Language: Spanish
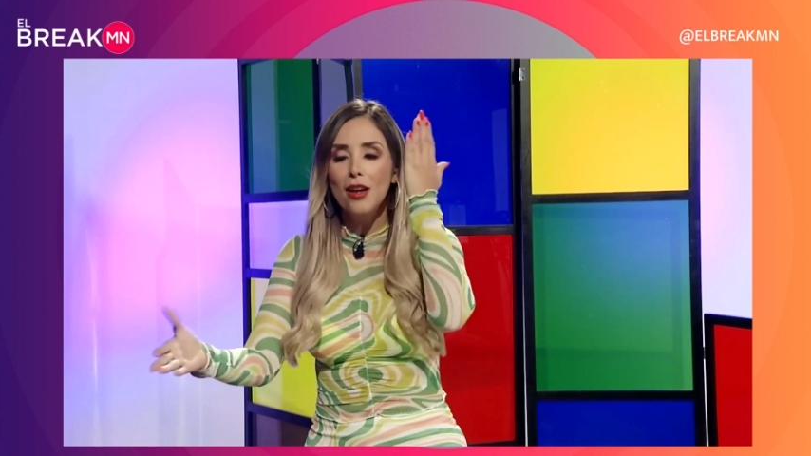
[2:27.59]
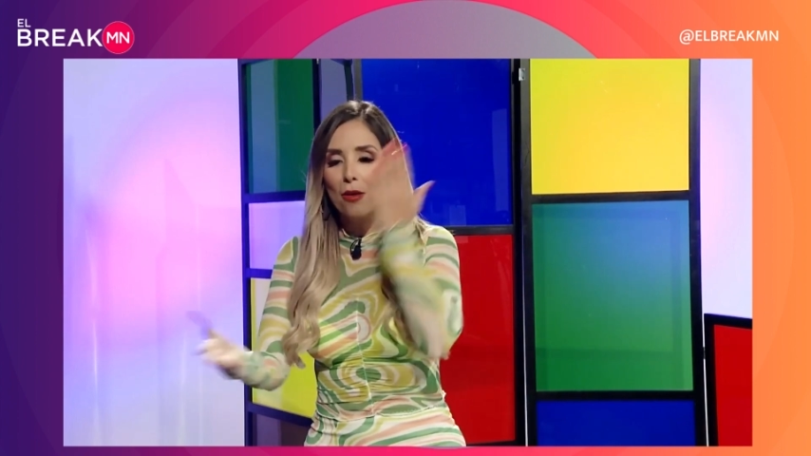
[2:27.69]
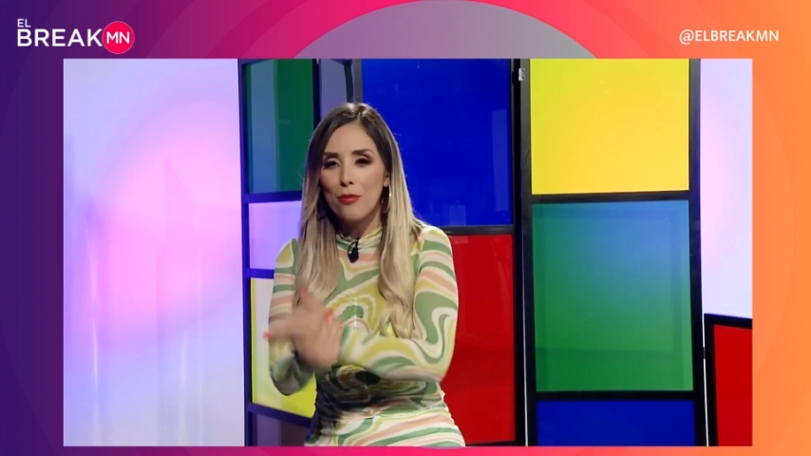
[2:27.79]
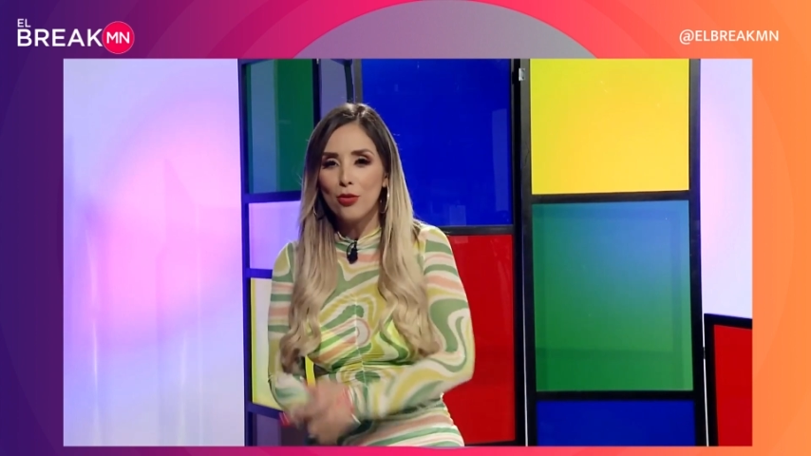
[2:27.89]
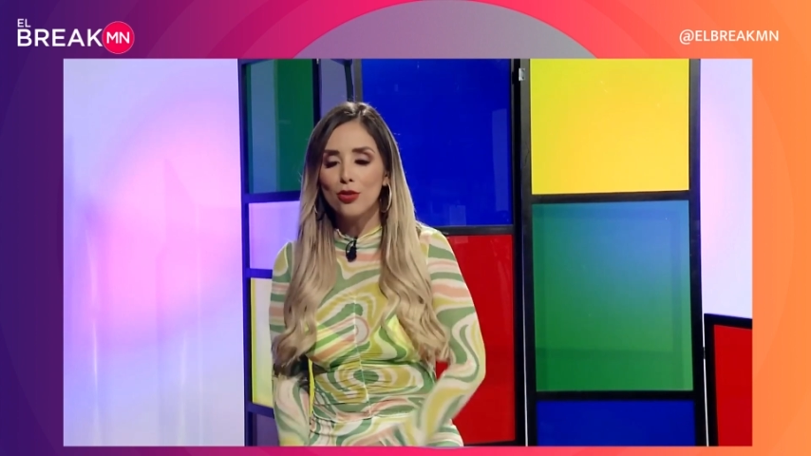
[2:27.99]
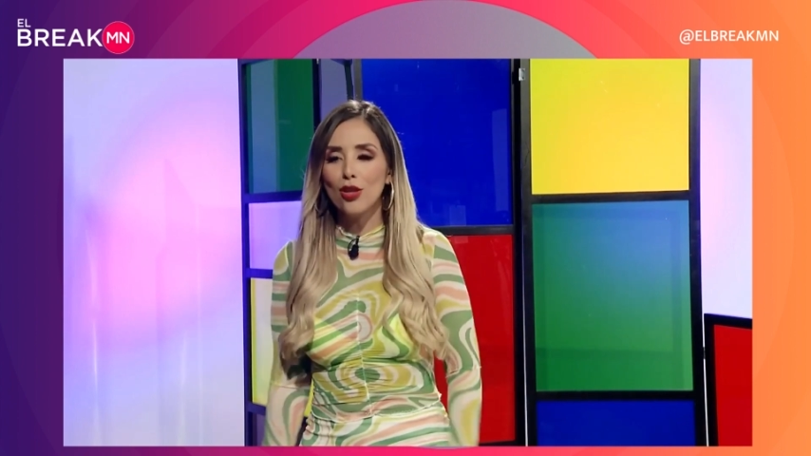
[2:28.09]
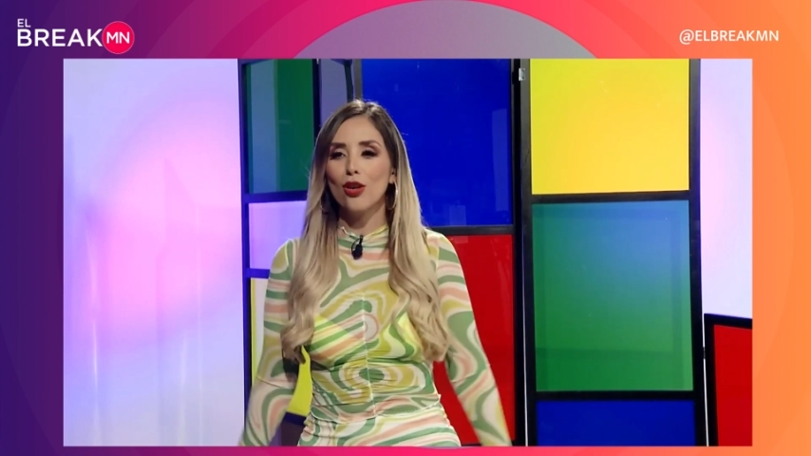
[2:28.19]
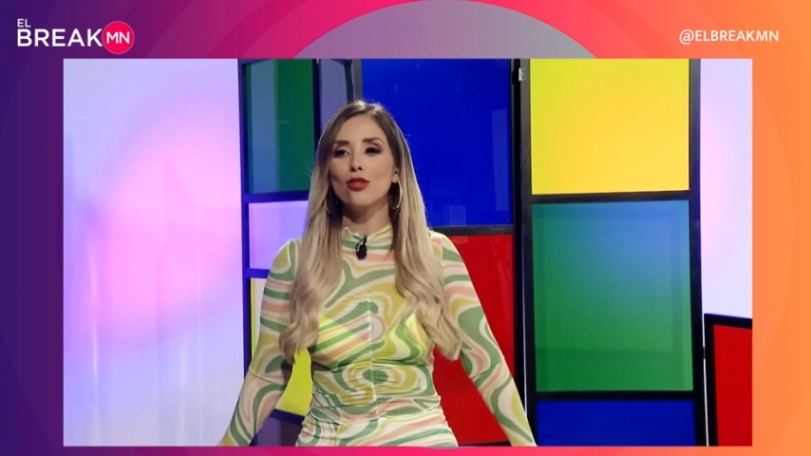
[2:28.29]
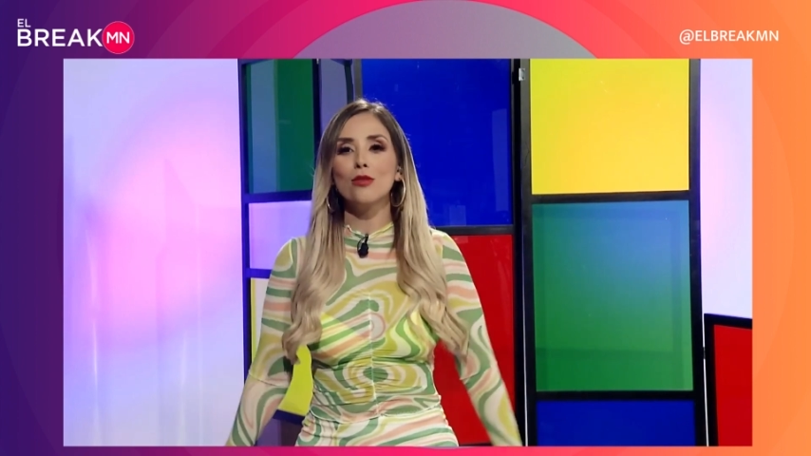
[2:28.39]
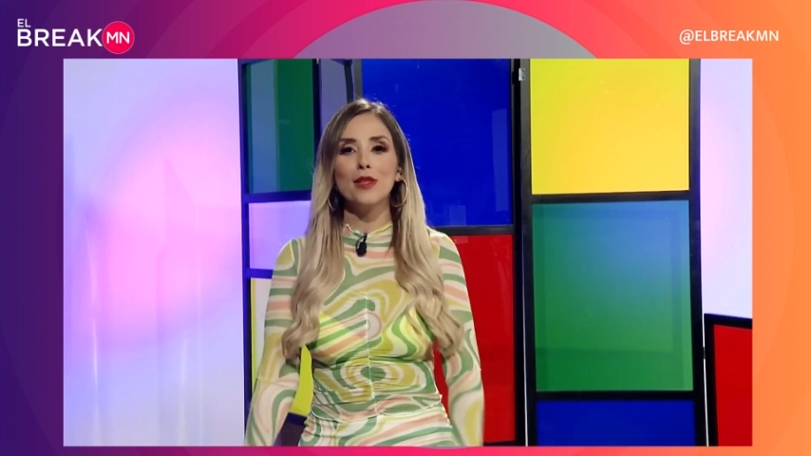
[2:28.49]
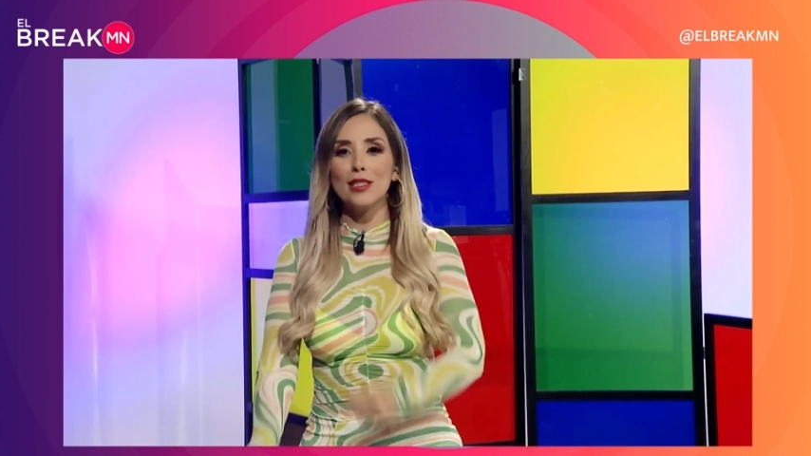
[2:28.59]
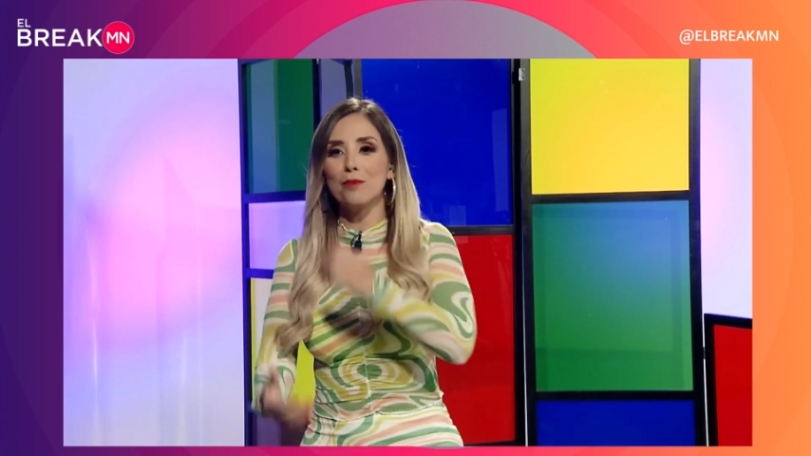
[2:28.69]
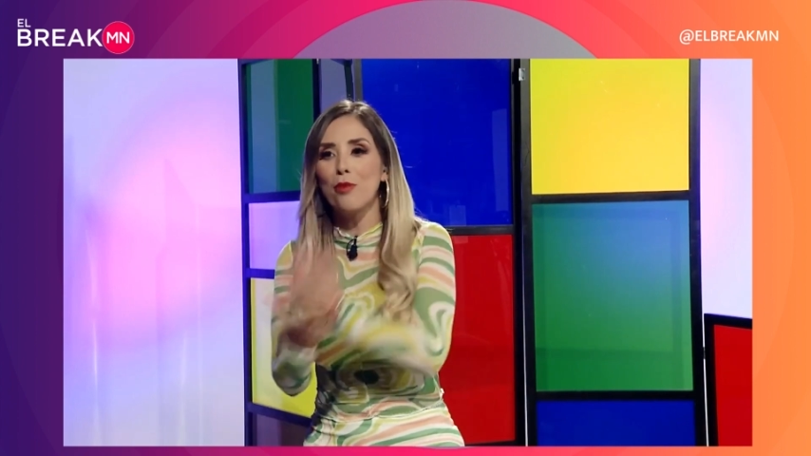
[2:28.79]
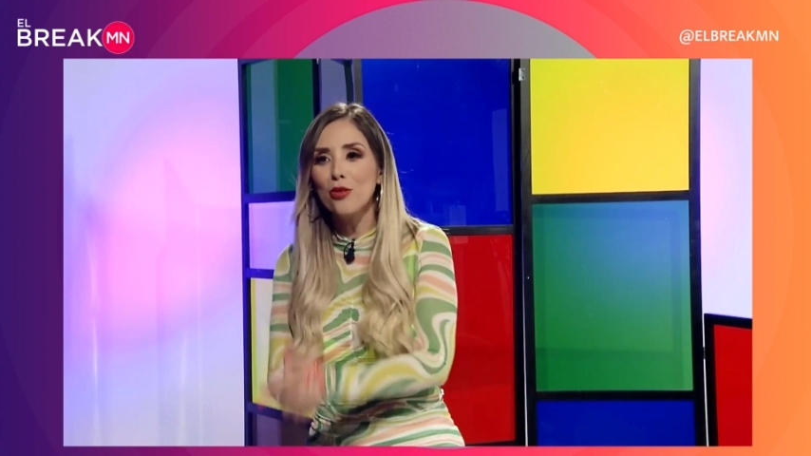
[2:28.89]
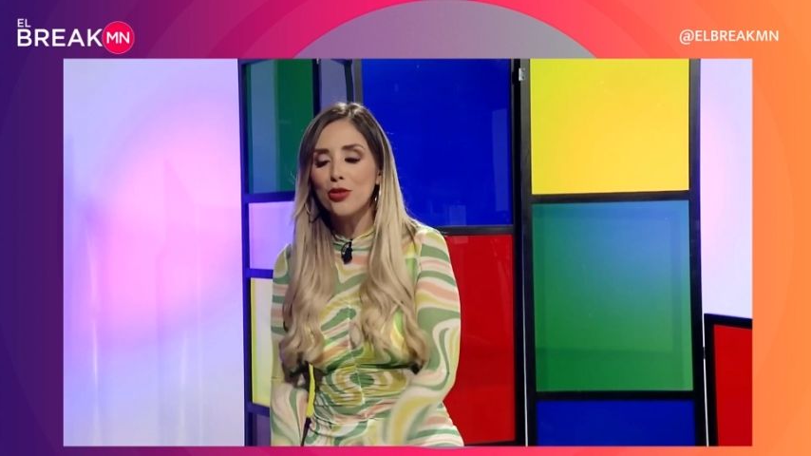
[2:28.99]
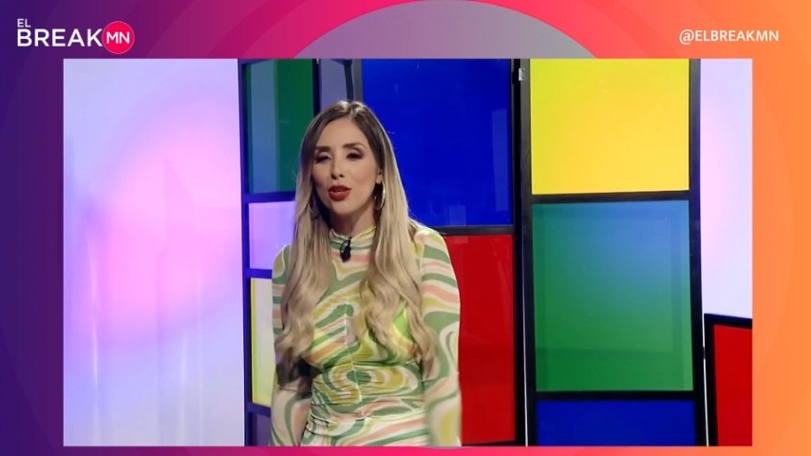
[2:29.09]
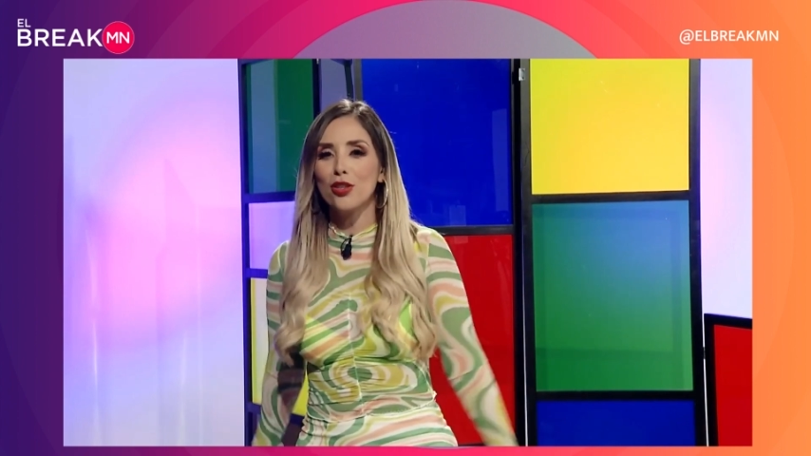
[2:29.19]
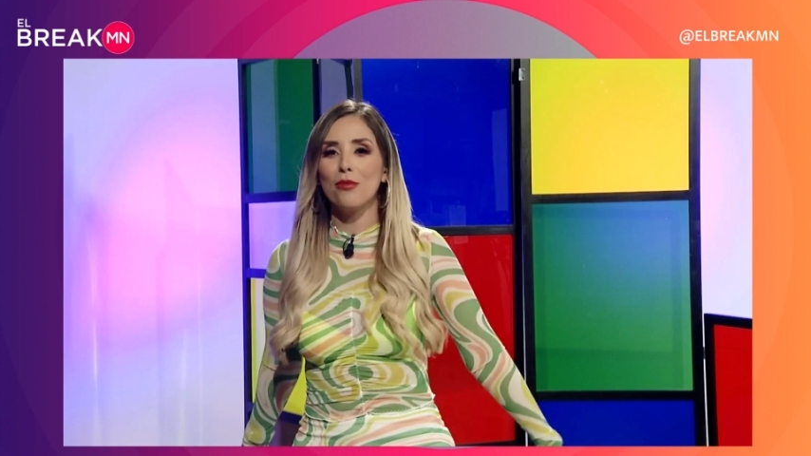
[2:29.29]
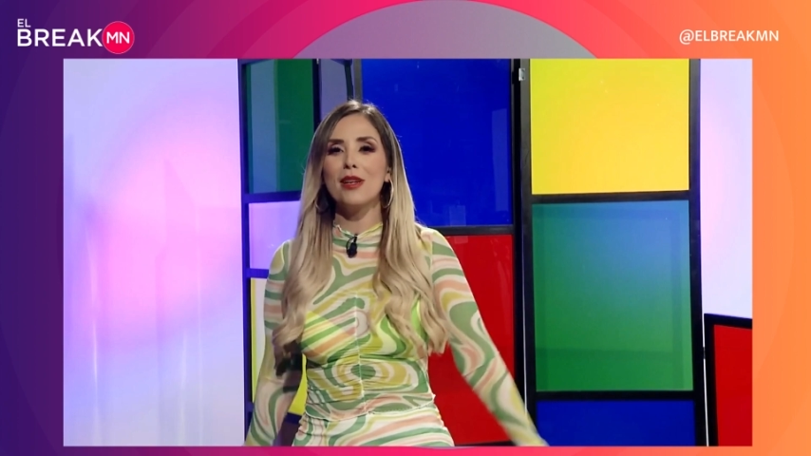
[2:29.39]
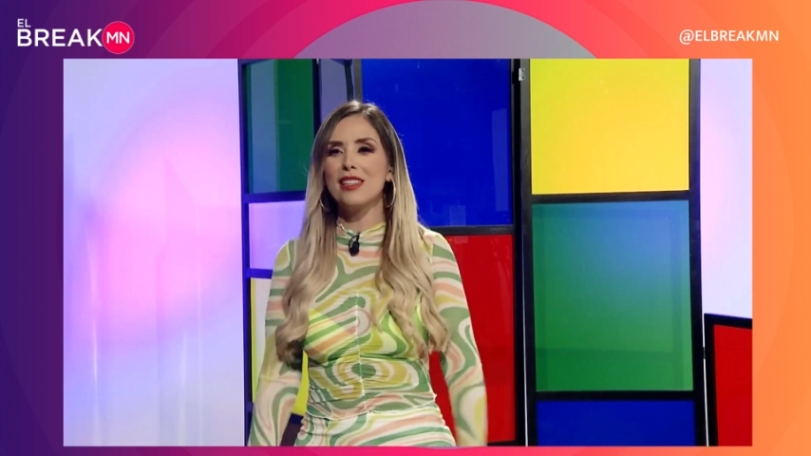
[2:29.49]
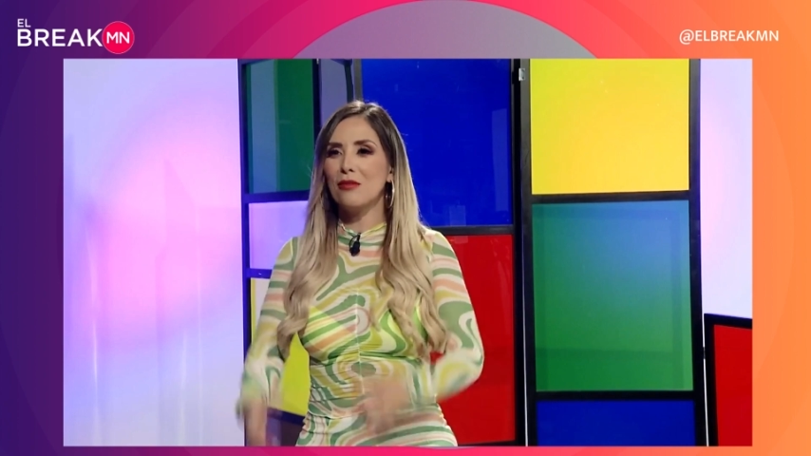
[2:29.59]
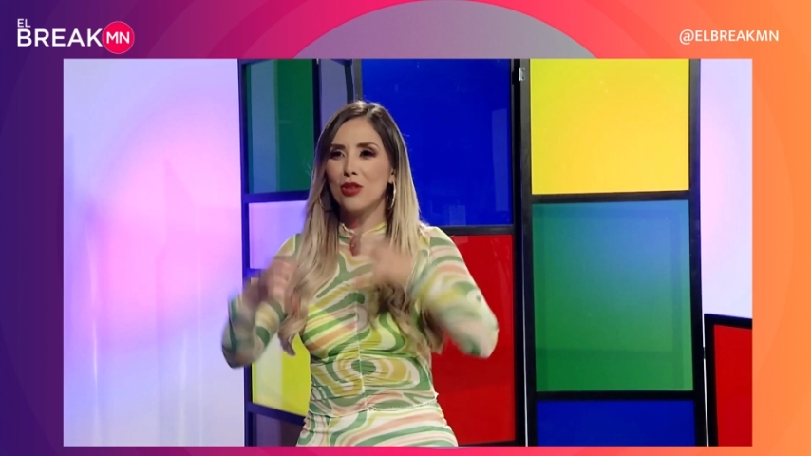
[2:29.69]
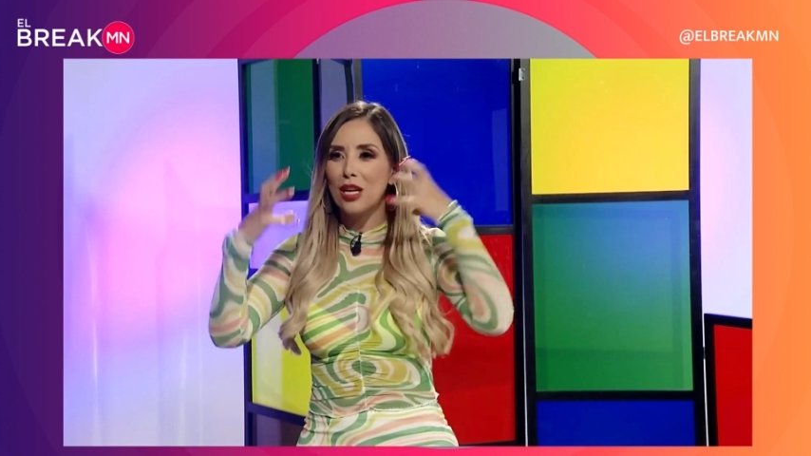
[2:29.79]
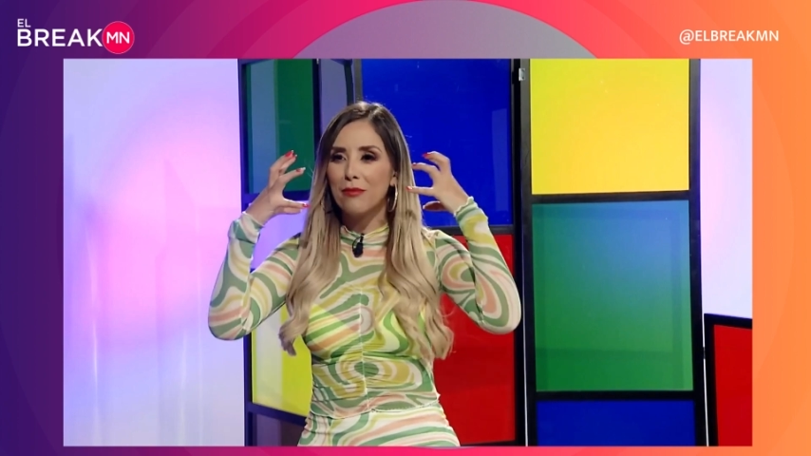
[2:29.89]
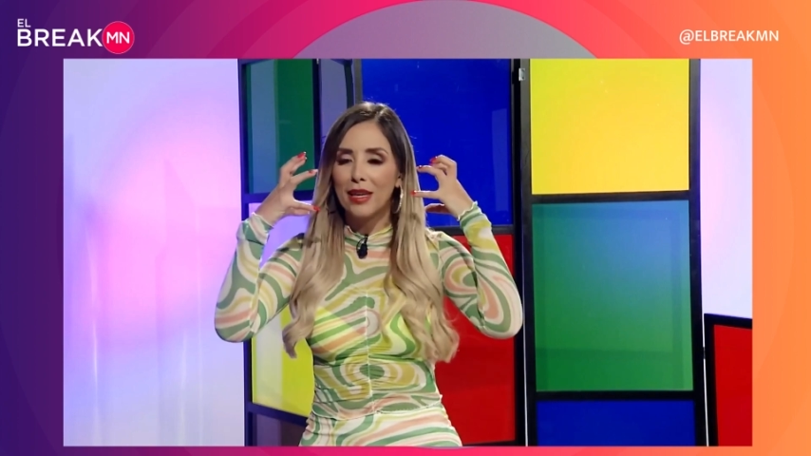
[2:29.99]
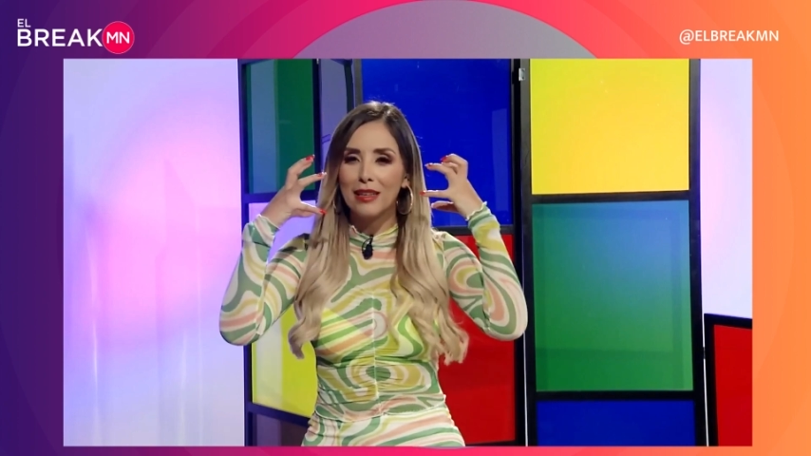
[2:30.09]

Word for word: punto y luego tú me dices punto y yo me como que me...